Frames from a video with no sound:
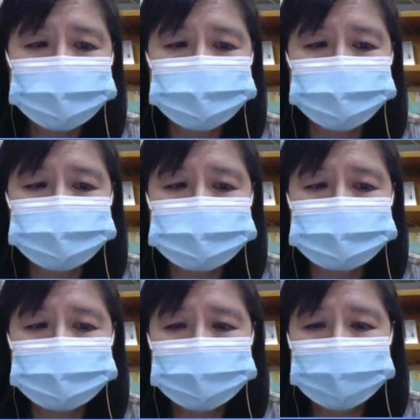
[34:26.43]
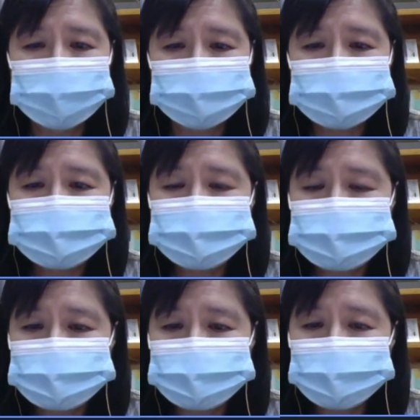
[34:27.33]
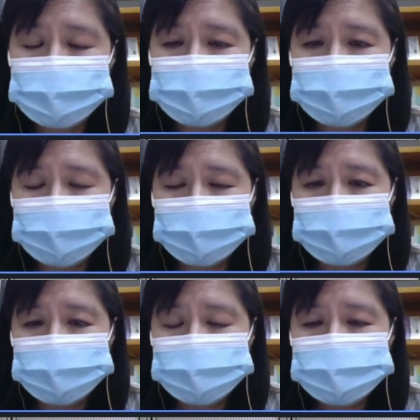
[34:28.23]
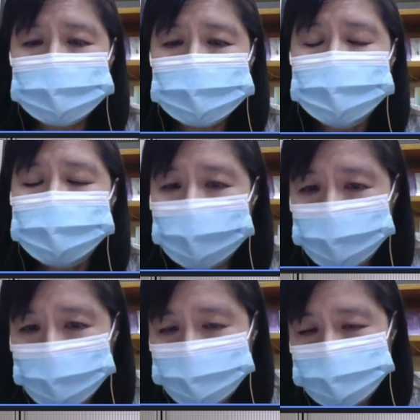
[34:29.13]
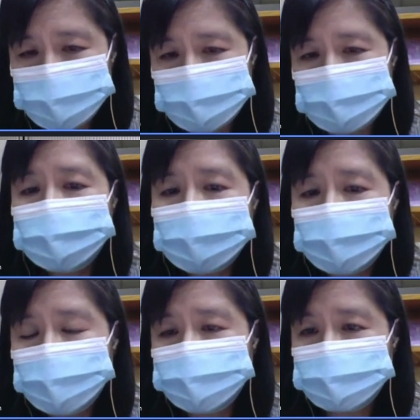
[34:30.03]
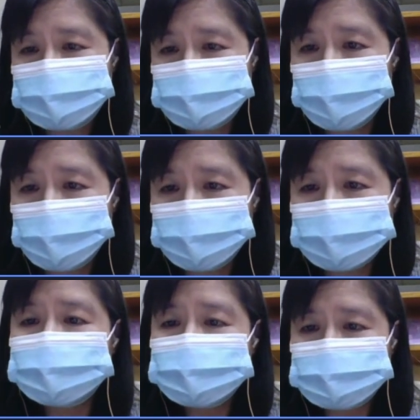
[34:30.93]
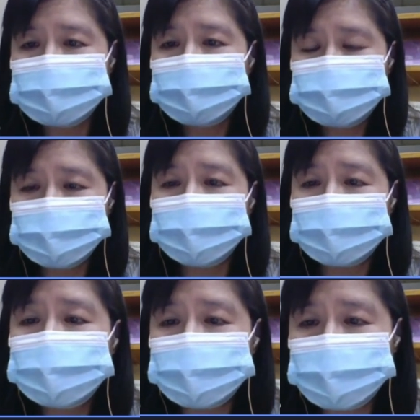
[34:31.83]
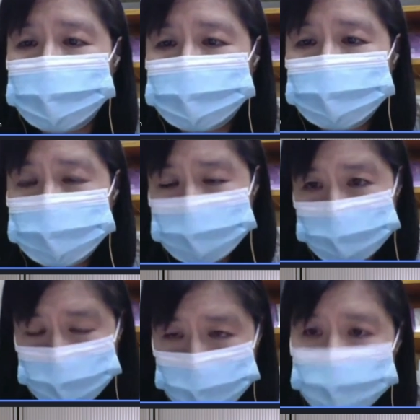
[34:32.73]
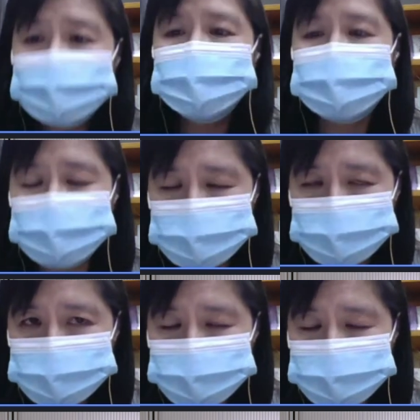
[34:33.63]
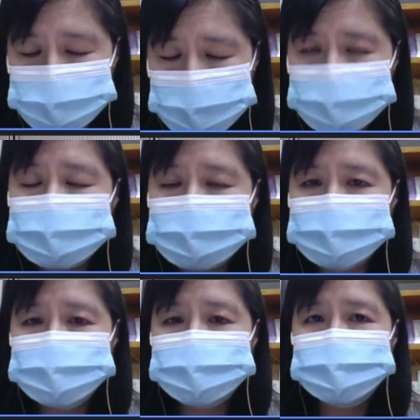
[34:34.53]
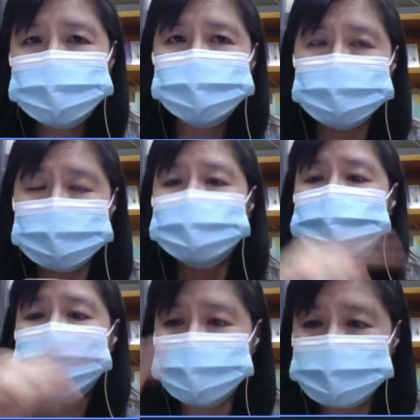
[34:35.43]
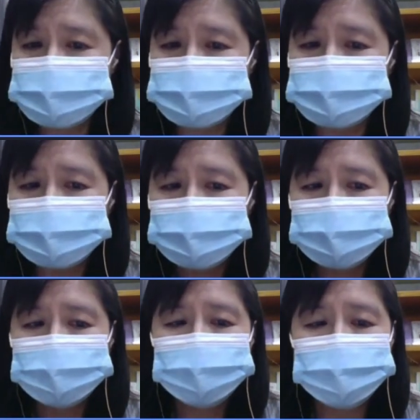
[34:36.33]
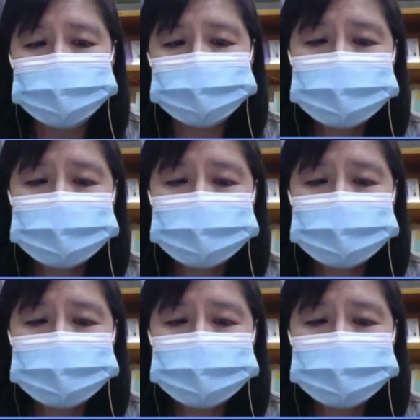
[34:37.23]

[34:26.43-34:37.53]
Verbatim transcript: 量收集，那这个资料一百万笔、两百万笔之后，它的资料就很可观，可以可以计算出一个趋势。哦，